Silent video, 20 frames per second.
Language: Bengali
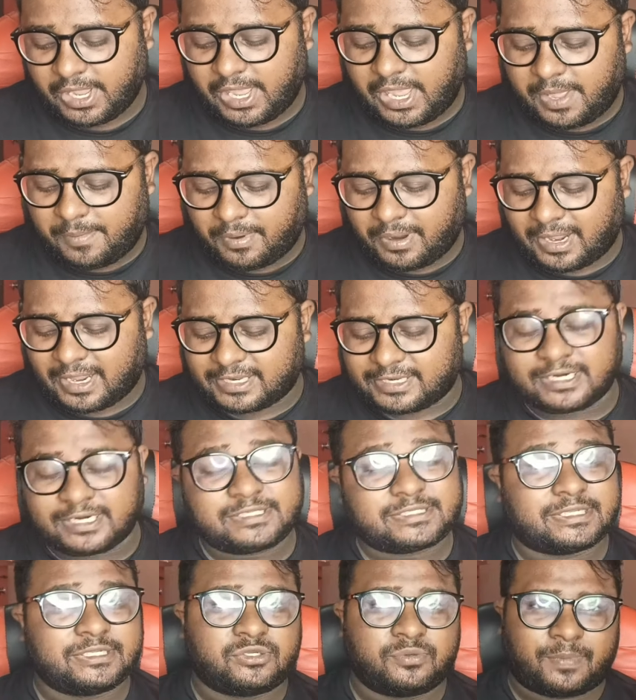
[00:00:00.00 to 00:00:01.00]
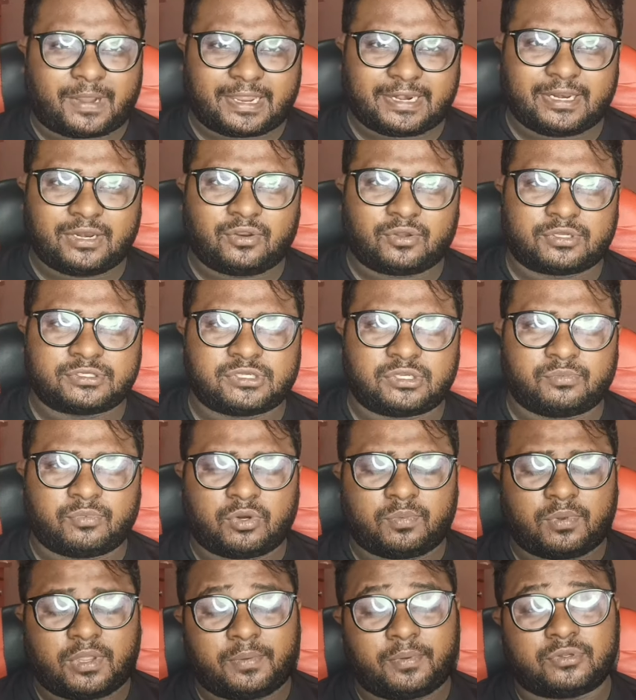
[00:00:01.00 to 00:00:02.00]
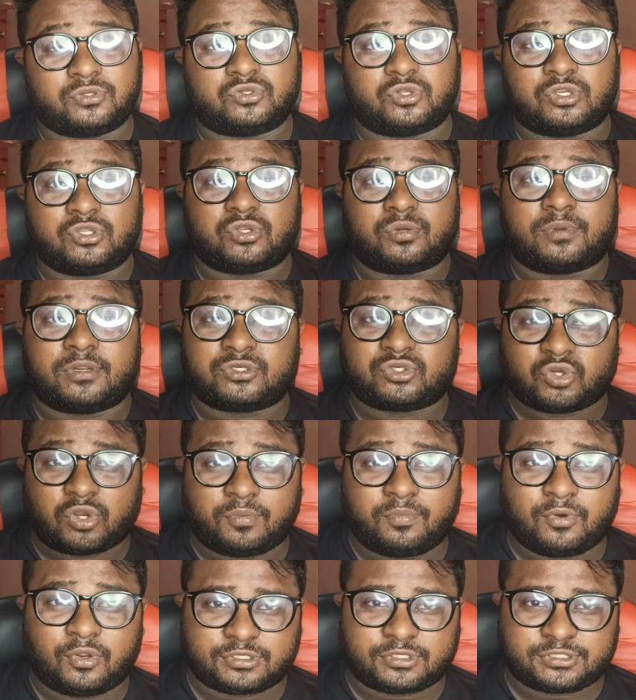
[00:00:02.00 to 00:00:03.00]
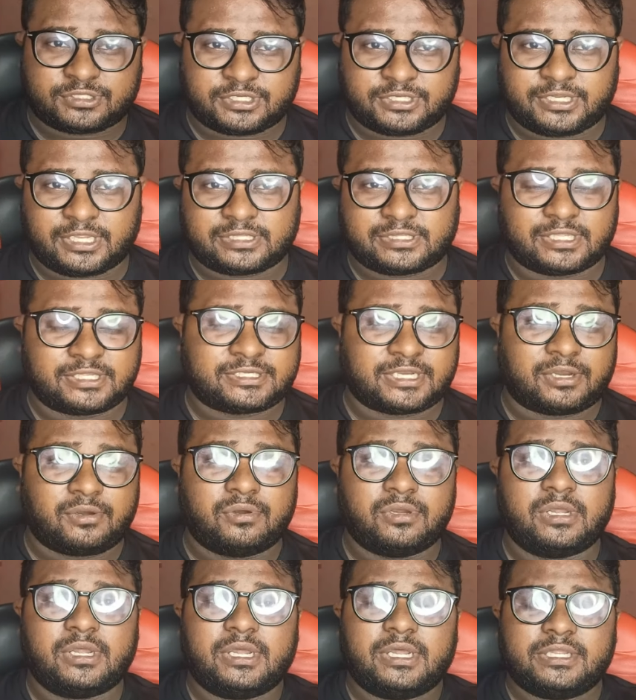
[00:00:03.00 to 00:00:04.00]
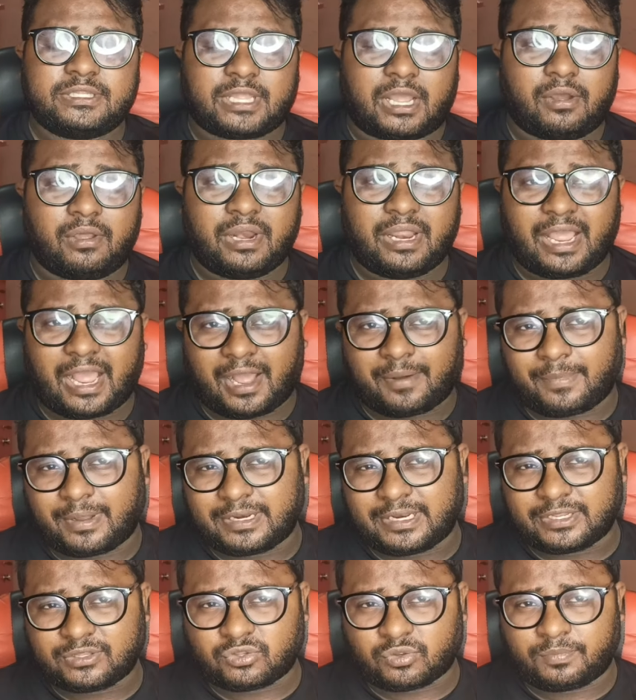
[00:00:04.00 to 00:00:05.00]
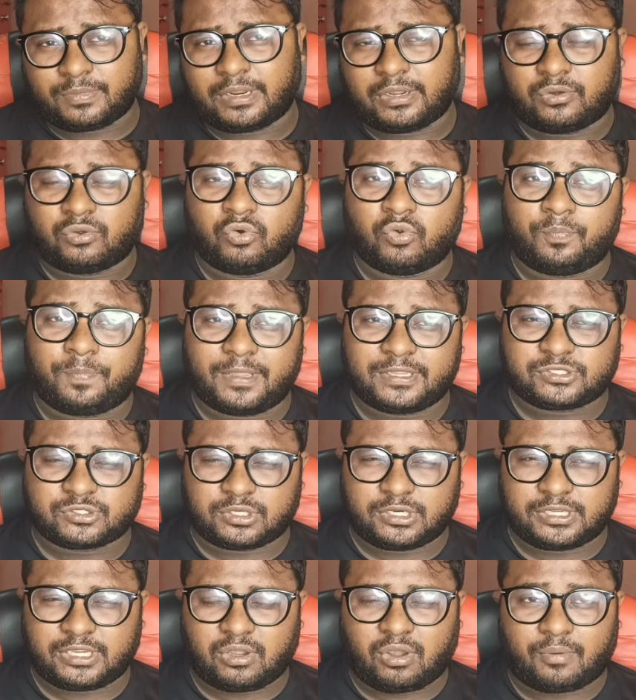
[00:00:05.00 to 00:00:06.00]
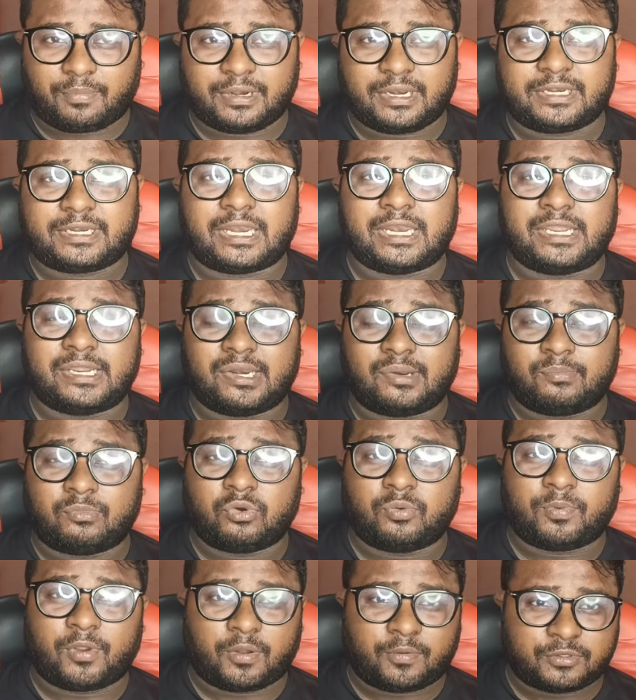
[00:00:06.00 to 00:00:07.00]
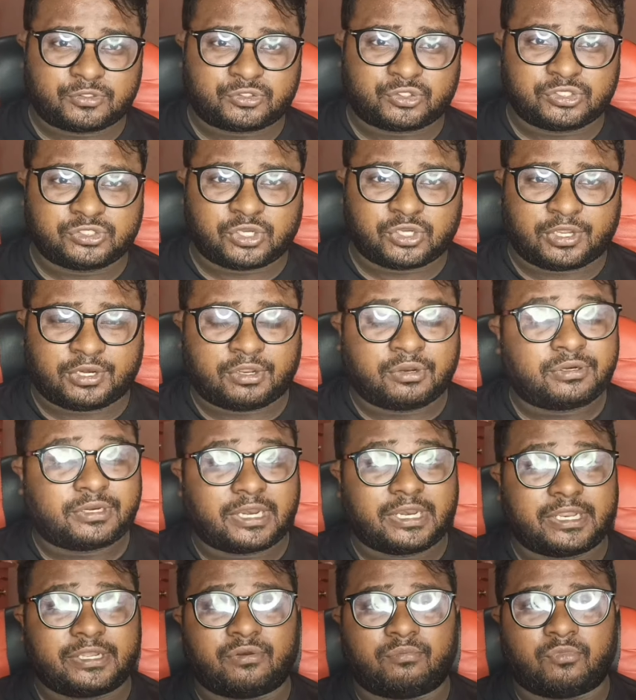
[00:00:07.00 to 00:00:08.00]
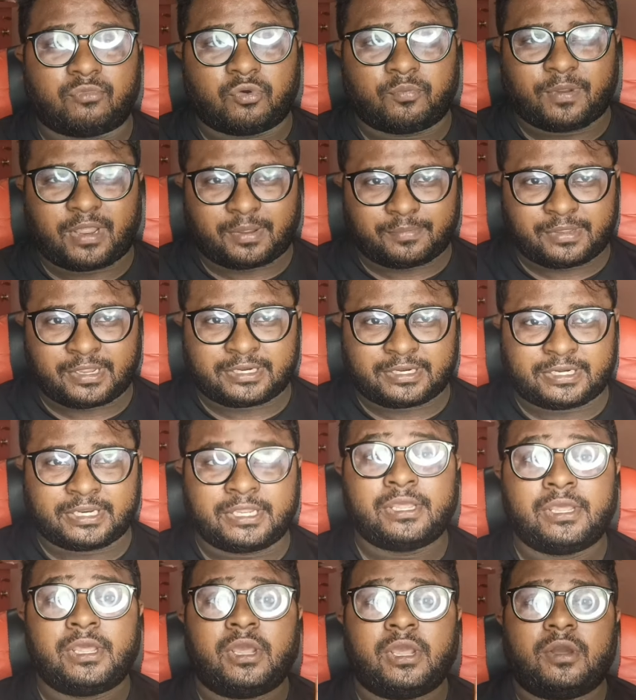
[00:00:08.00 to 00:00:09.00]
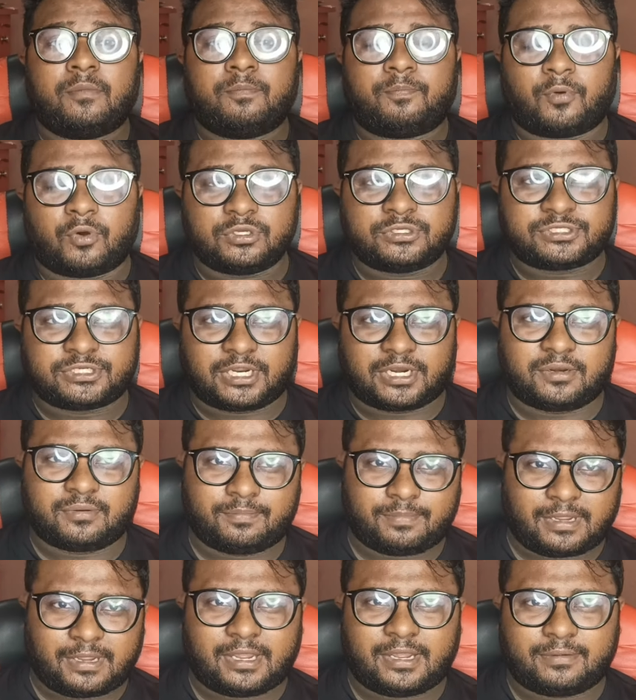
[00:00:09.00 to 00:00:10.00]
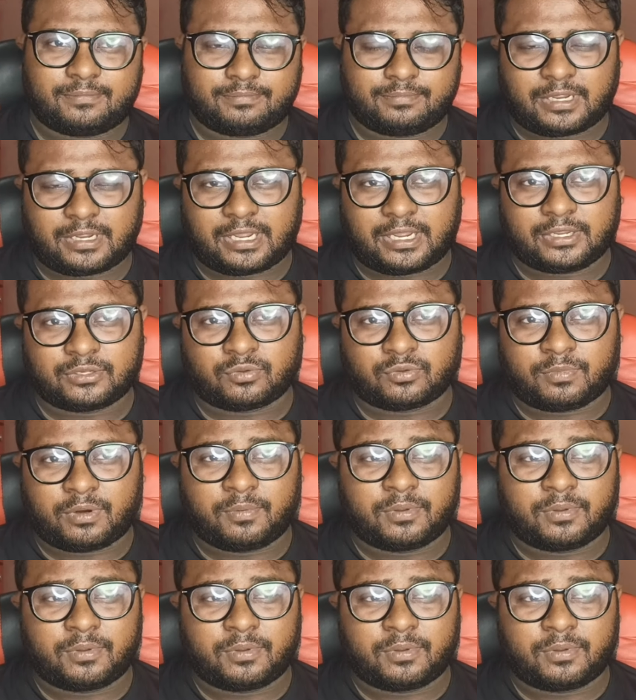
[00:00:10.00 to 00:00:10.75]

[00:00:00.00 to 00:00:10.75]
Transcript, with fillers: এবং আদার্স কিছু বাইরের লোকেশন বলবো এবং যদি তোমরা সব লোকেশন দেখতে চাও তাহলে আমাদের তোমরা গ্রুপে চলে যাও আমাদের টেলিগ্রাম গ্রুপে অবশ্যই জয়েন হও টেলিগ্রাম গ্রুপে আমি একটি পোস্টার বা তোমরা